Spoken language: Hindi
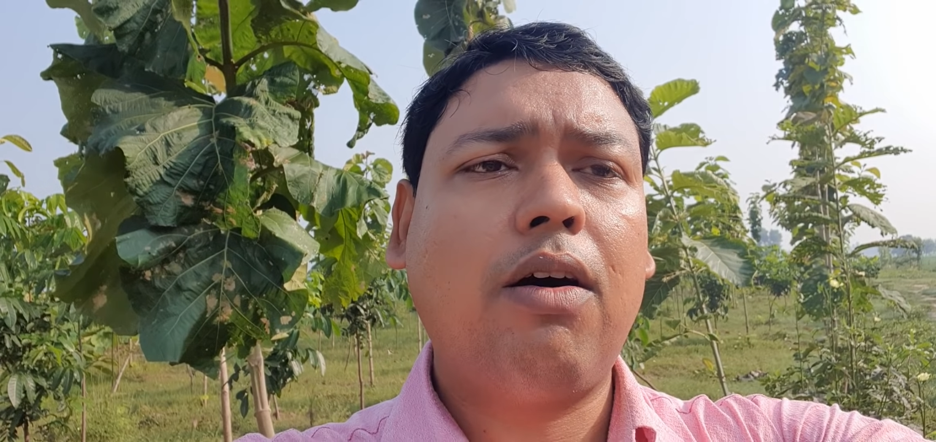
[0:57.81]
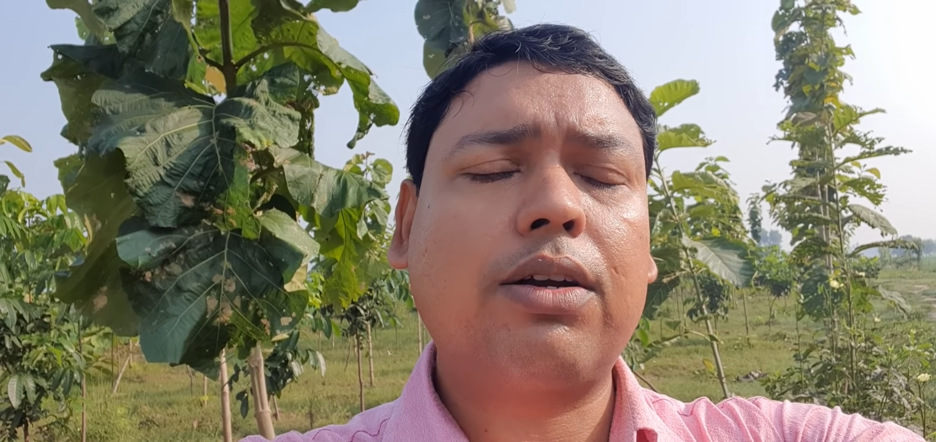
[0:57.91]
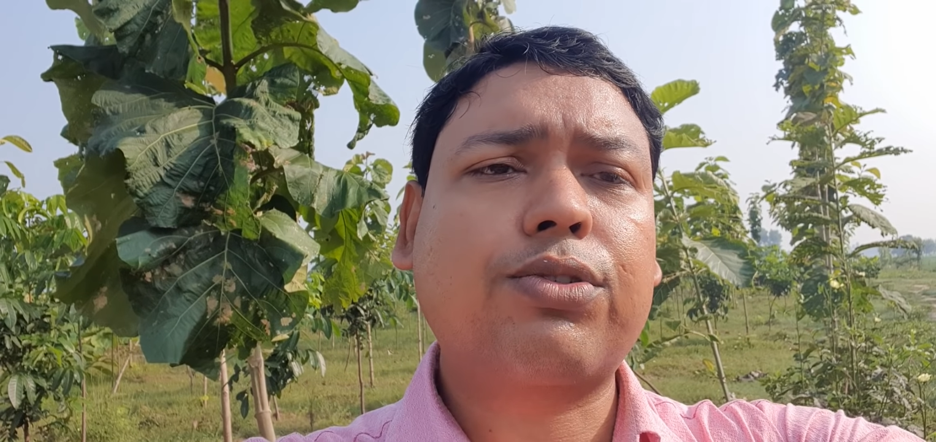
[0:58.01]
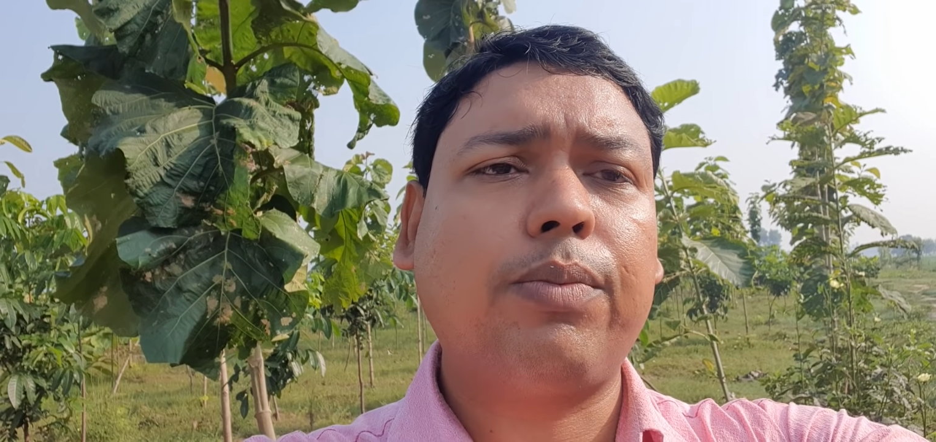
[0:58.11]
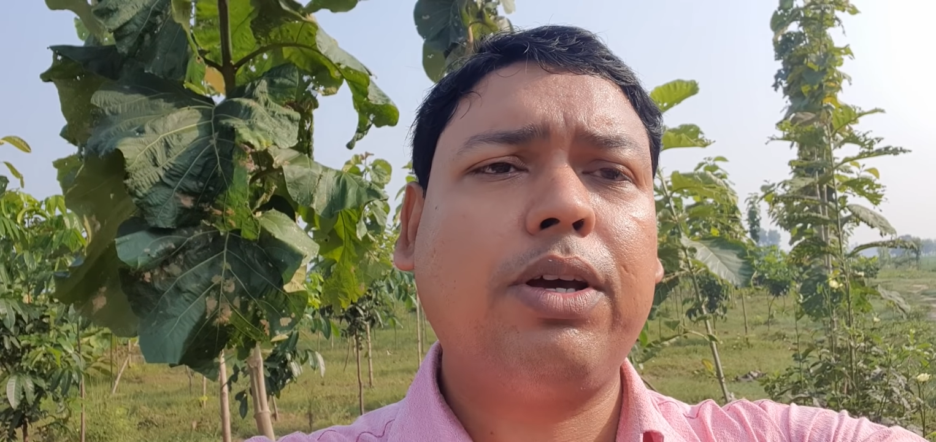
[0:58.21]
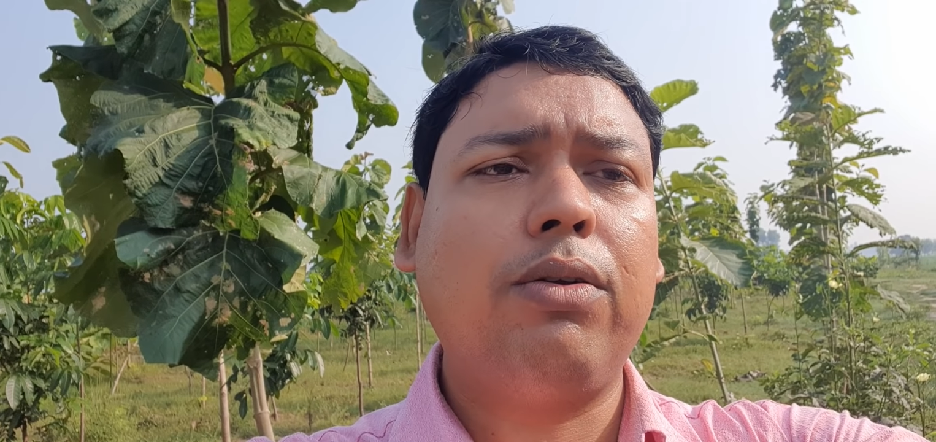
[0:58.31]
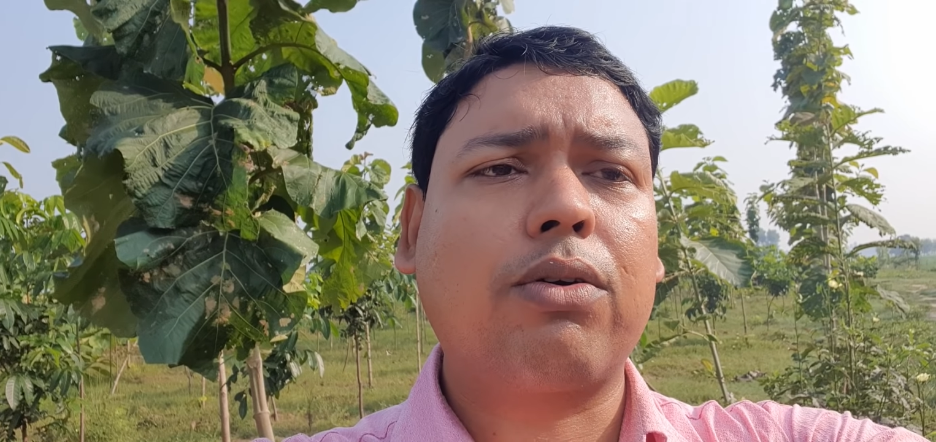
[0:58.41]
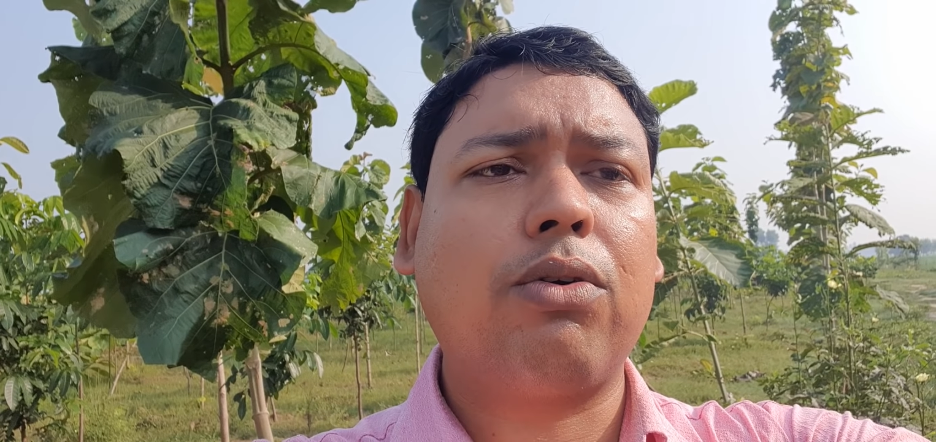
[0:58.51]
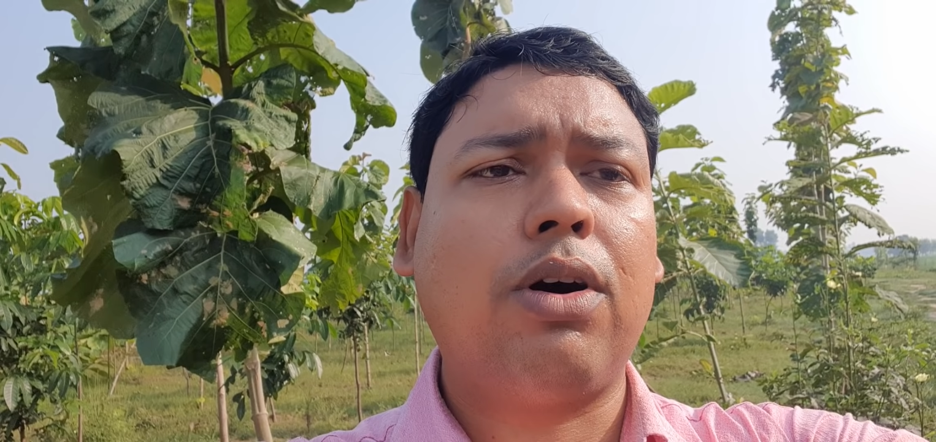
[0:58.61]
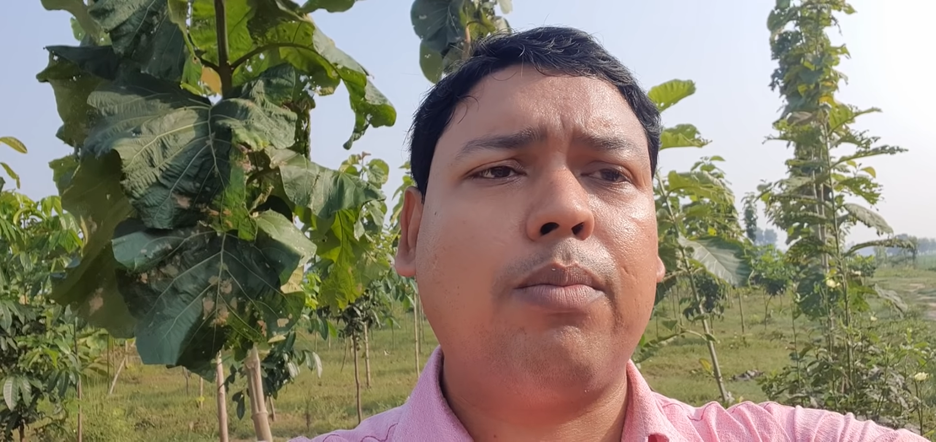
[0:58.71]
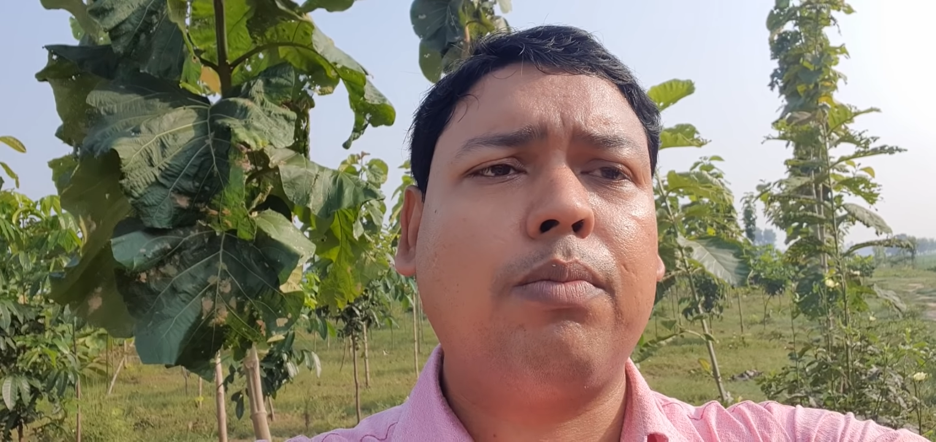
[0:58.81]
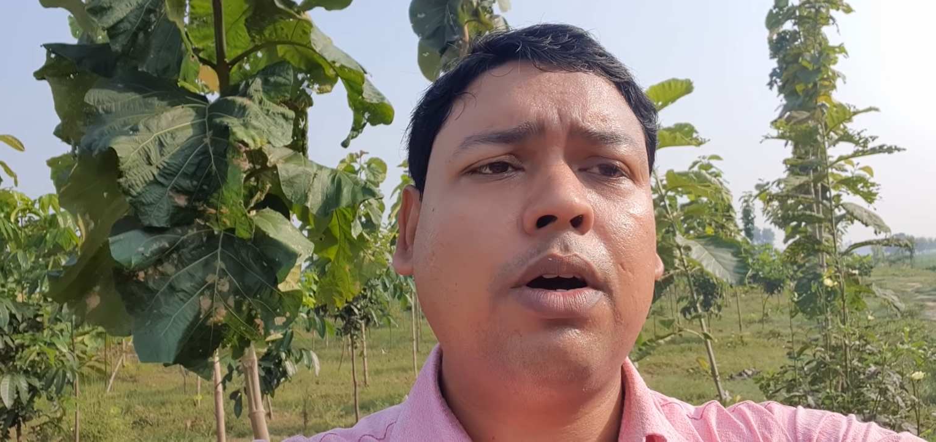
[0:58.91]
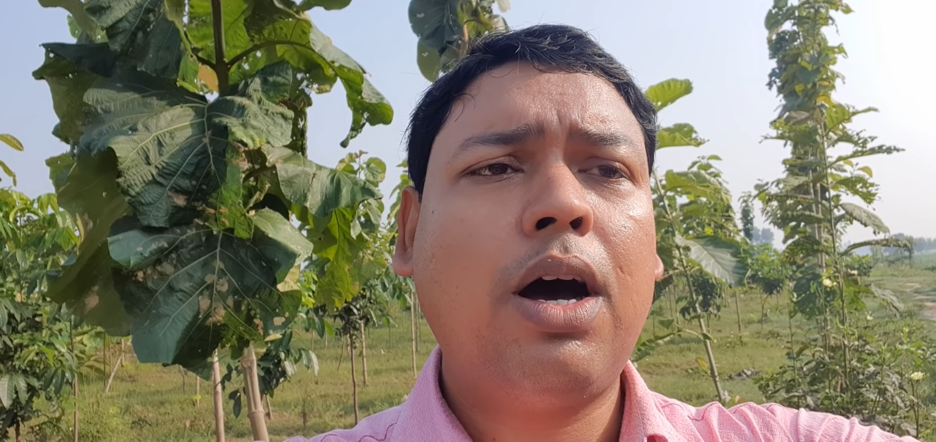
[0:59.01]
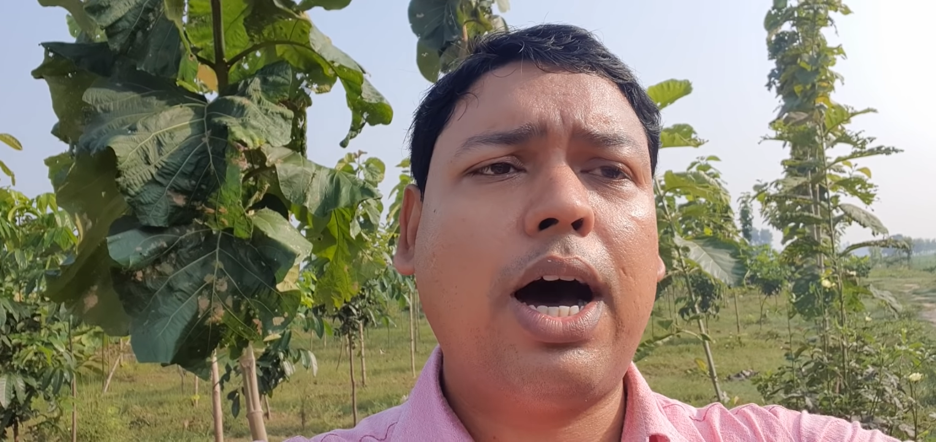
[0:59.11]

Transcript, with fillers: और सभी लोग को हम